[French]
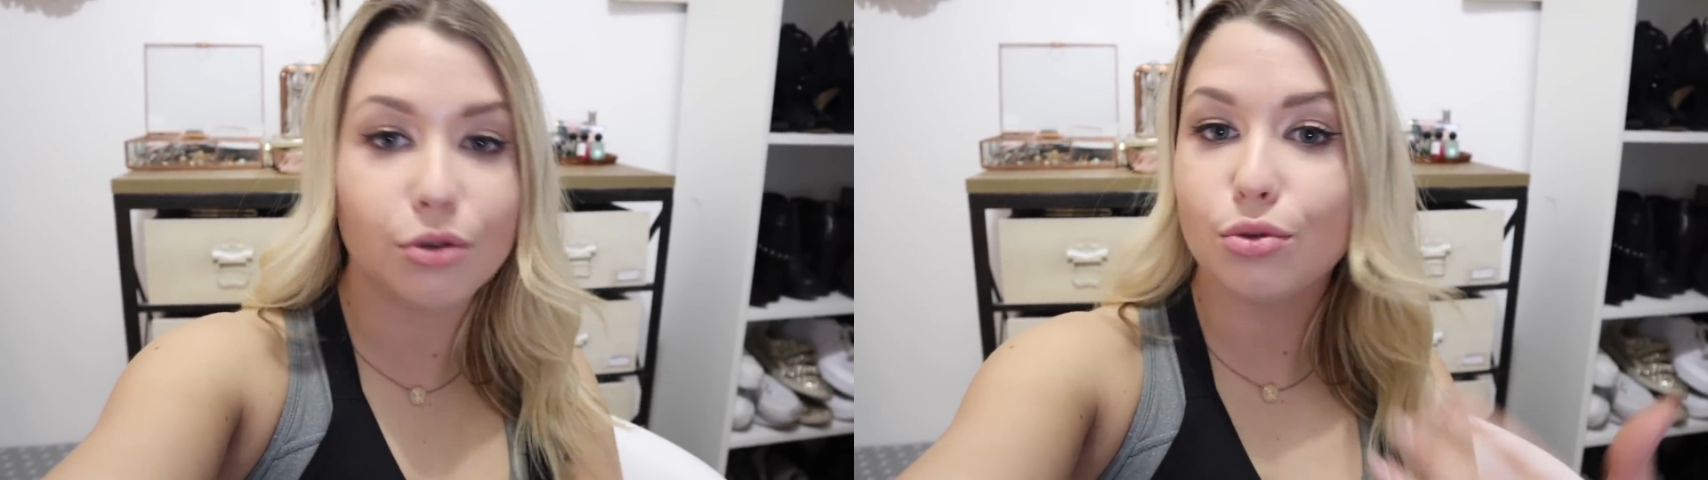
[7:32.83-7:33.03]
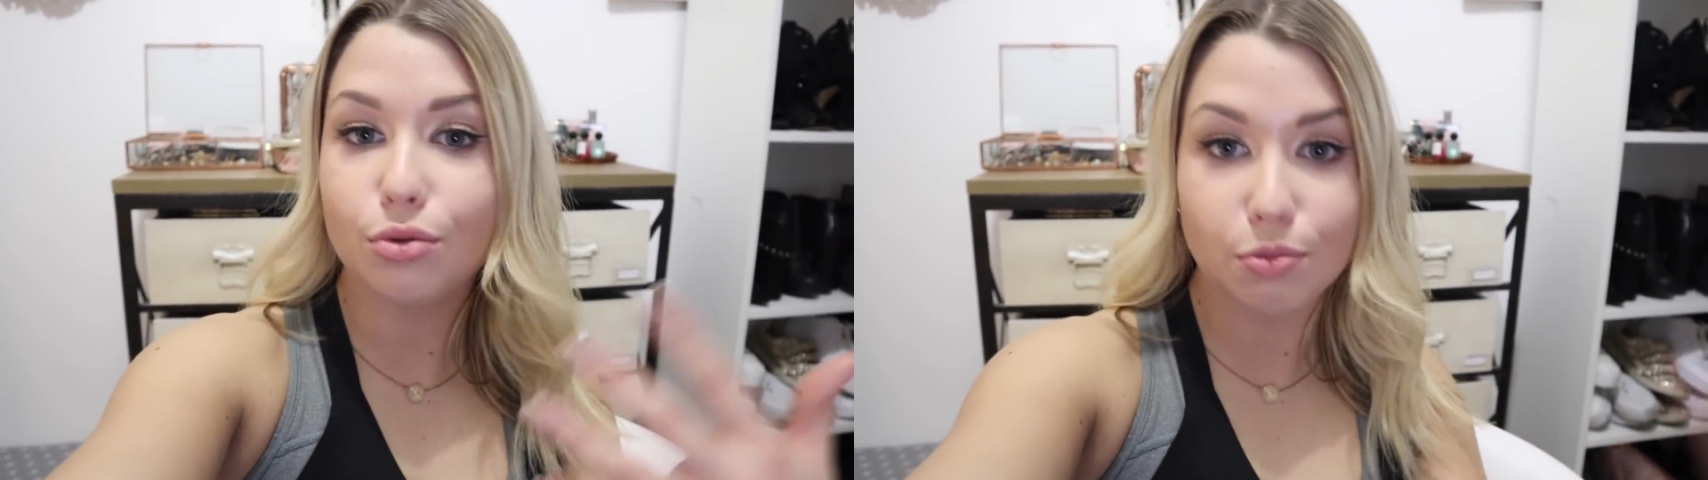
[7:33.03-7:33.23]

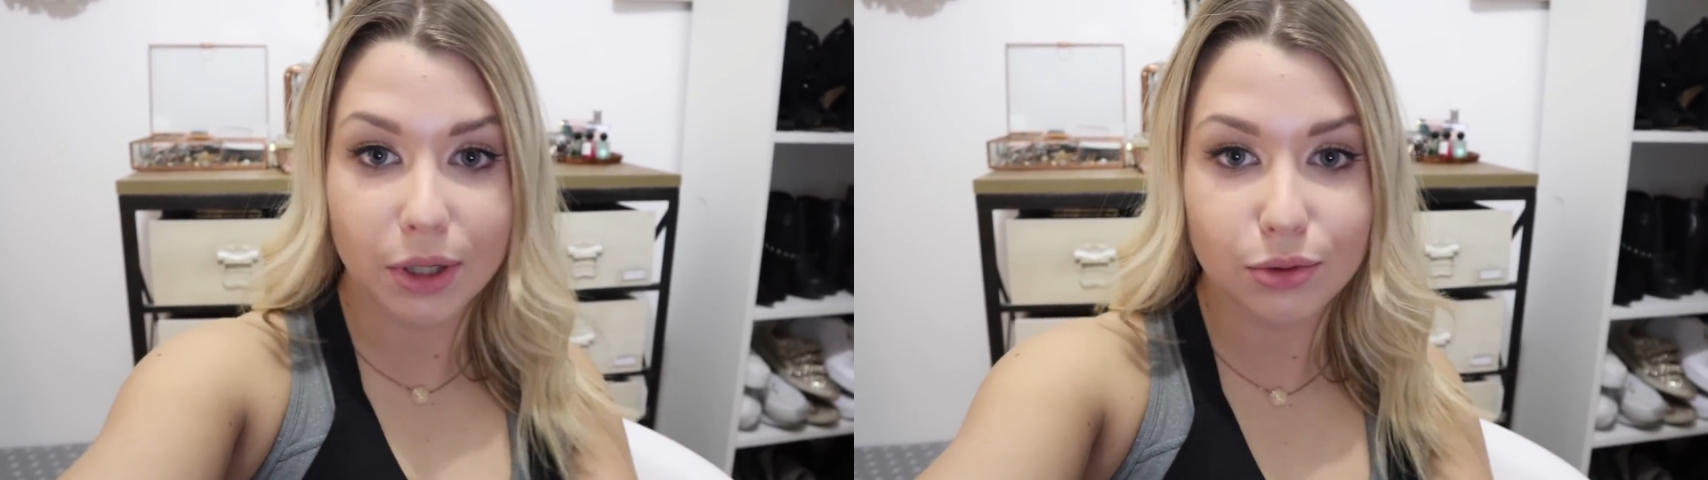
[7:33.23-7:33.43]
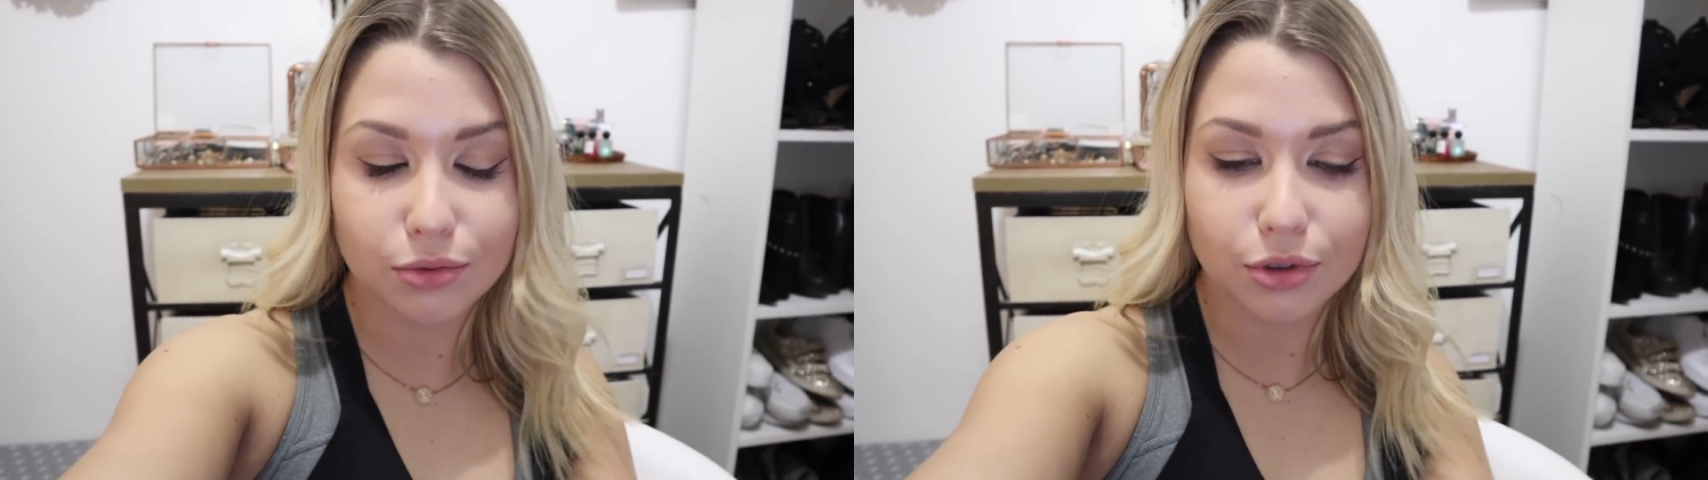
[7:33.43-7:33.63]
je ne suis
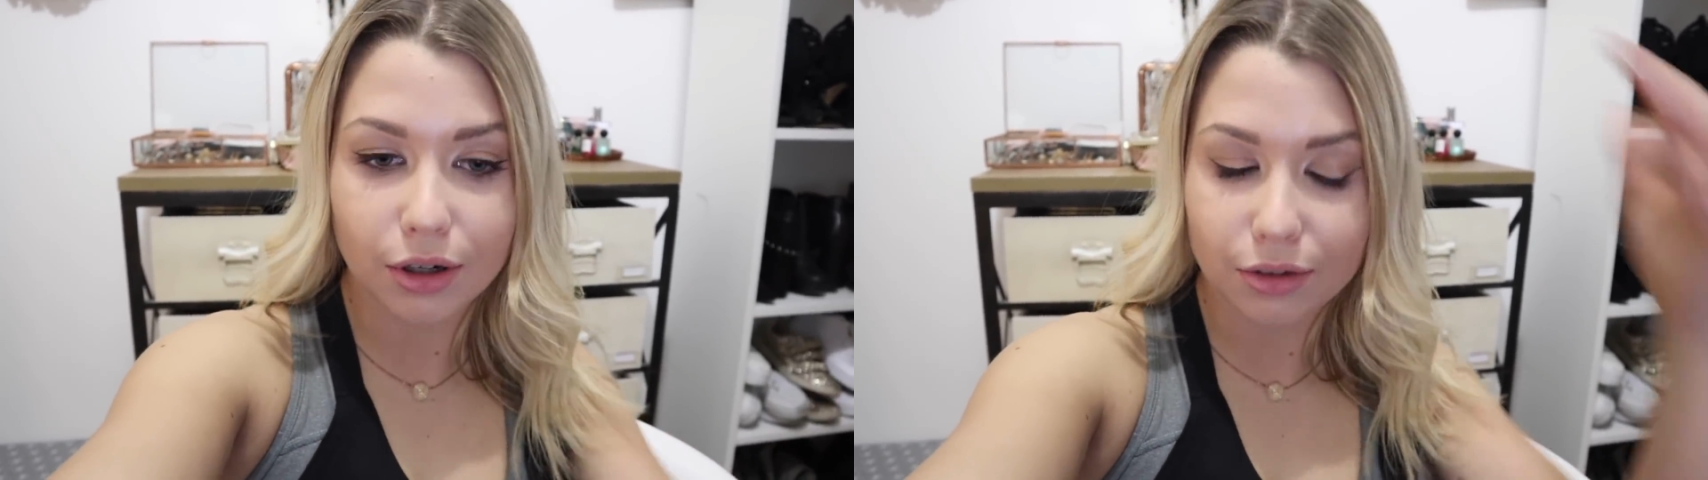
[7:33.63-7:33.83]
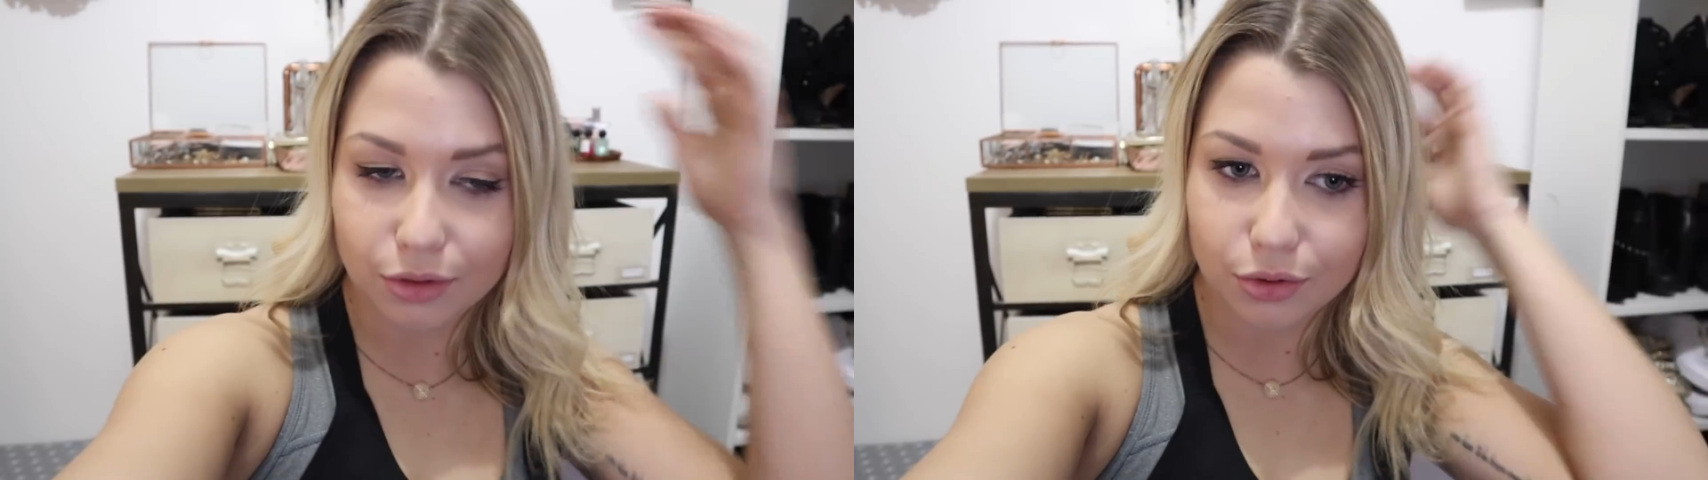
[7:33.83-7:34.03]
pas toute
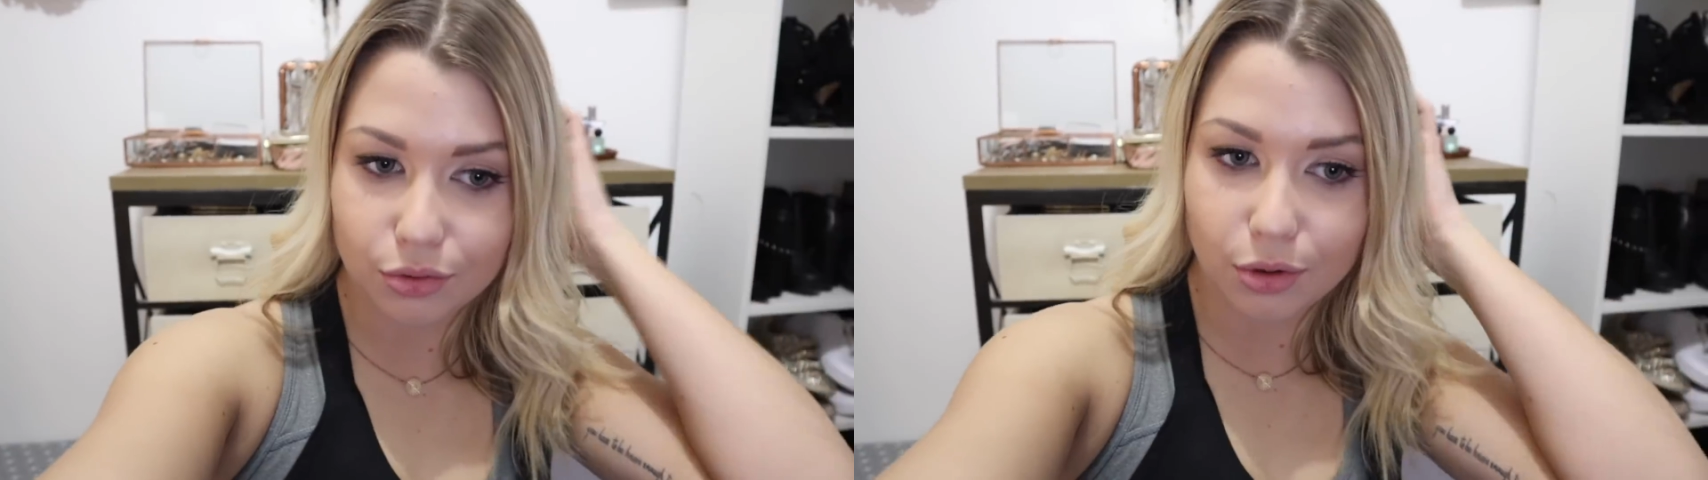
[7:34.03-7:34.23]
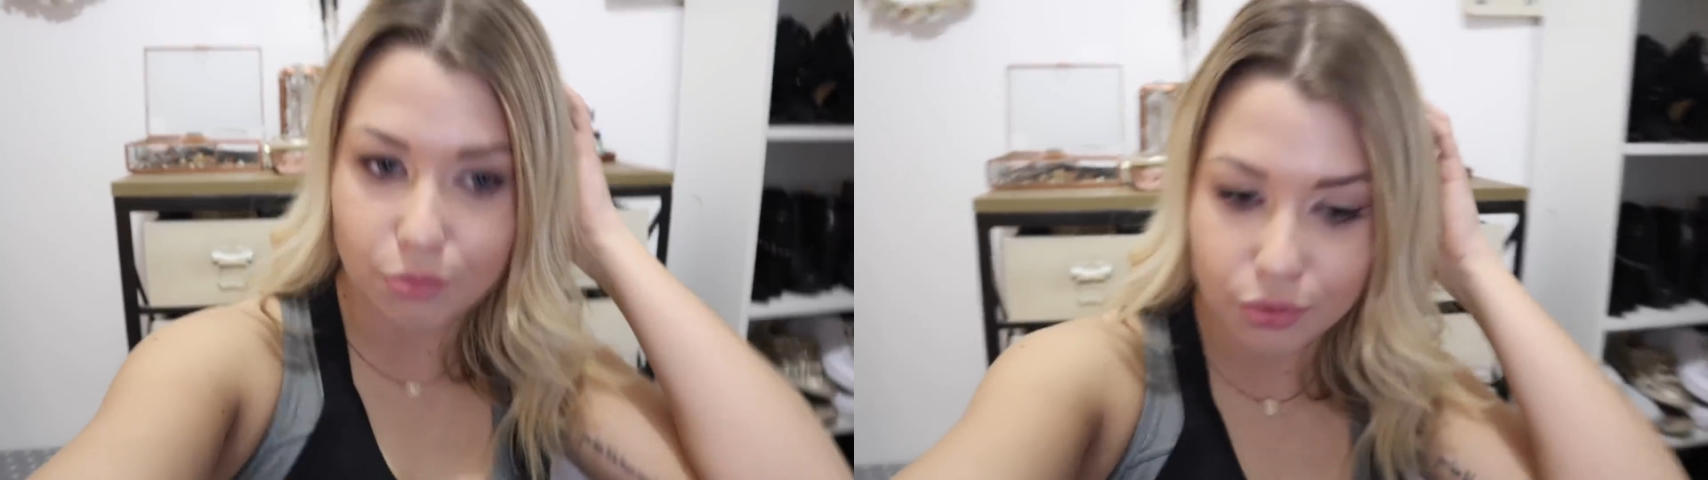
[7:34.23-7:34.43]
seule,
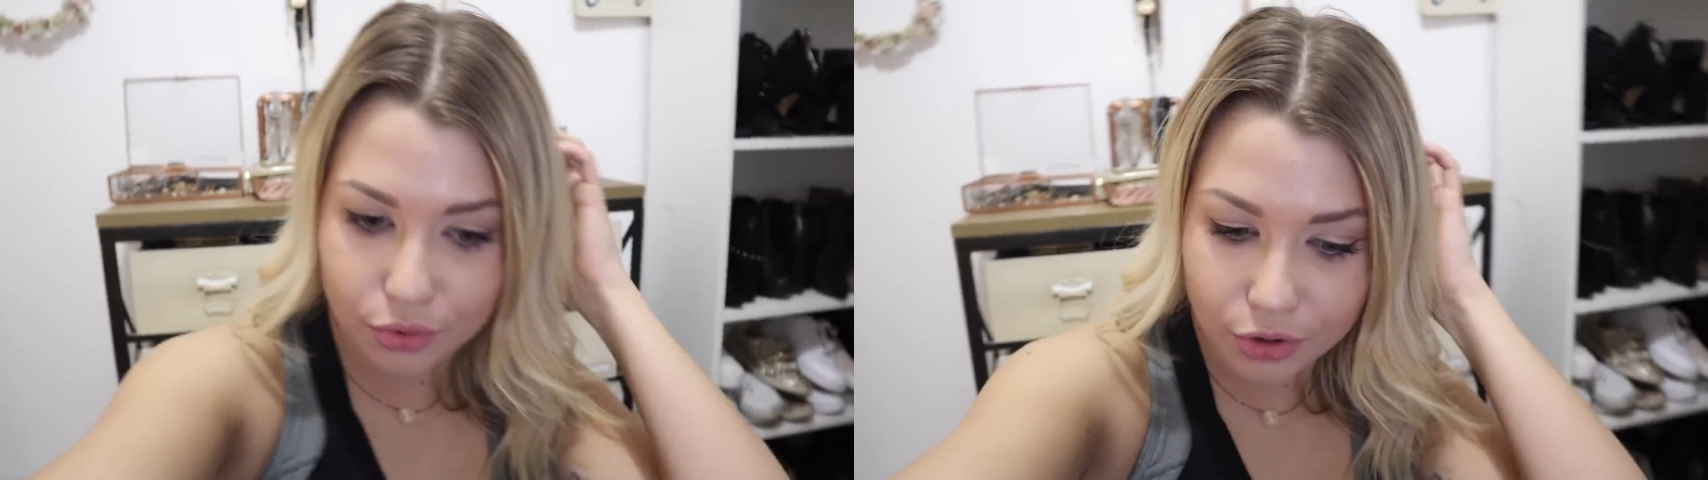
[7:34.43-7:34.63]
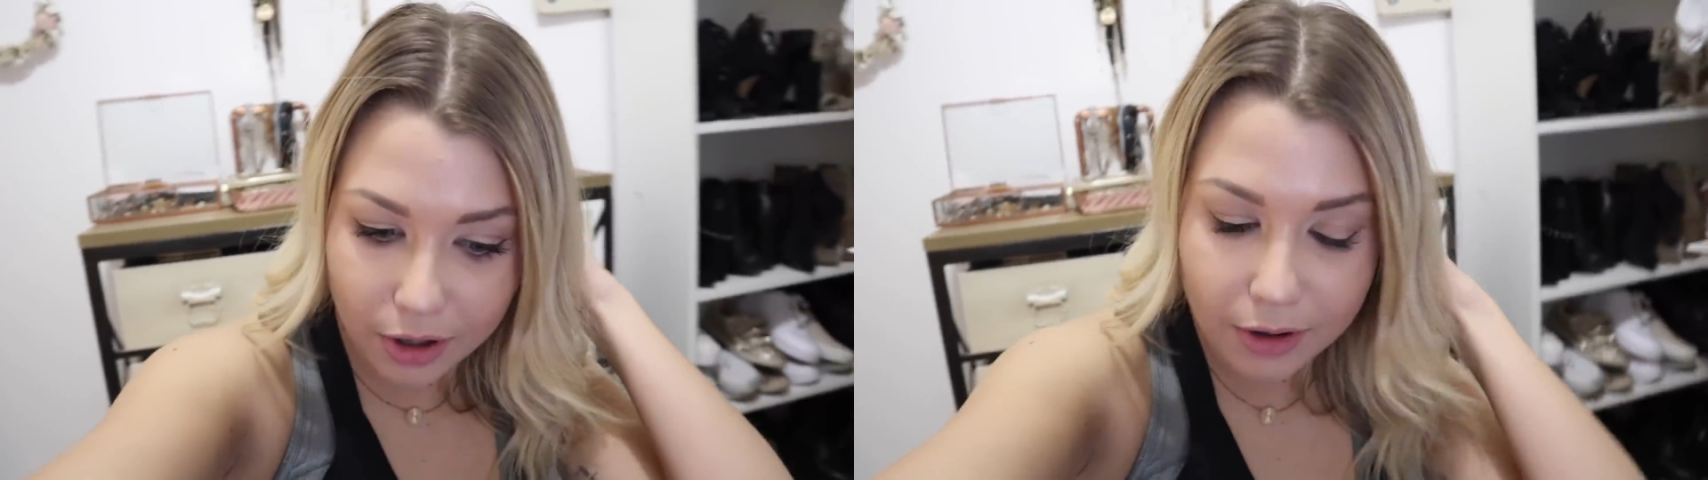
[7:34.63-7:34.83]
nous sommes
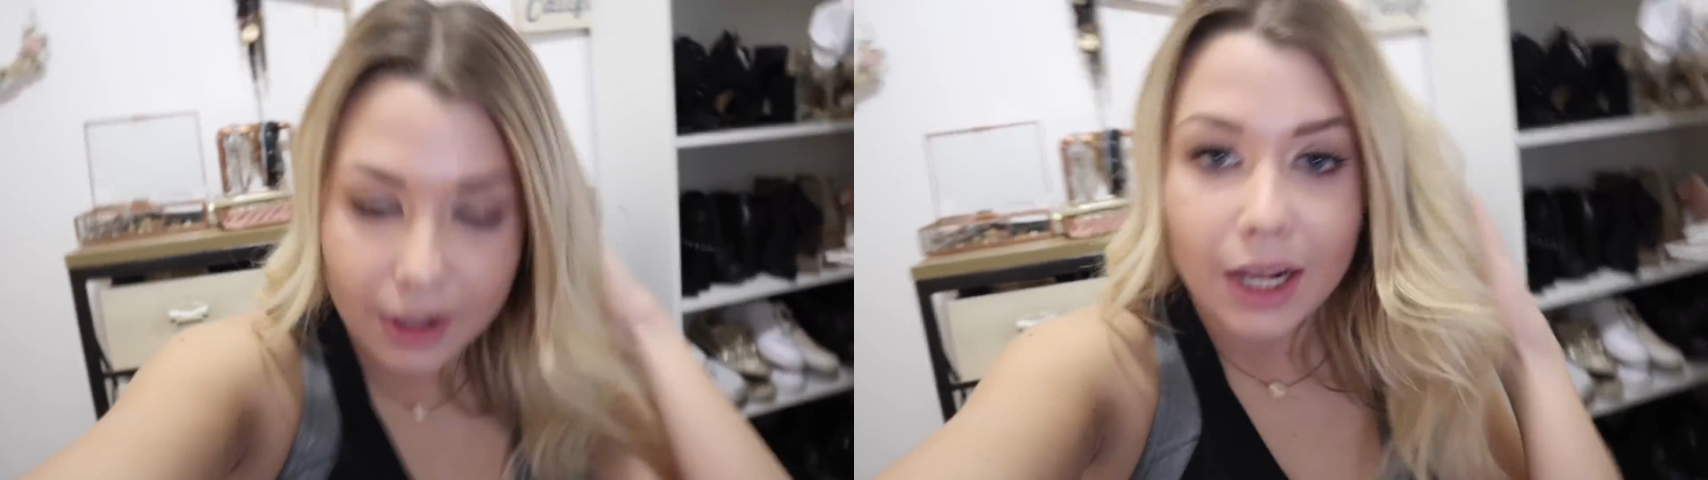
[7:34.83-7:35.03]
plusieurs.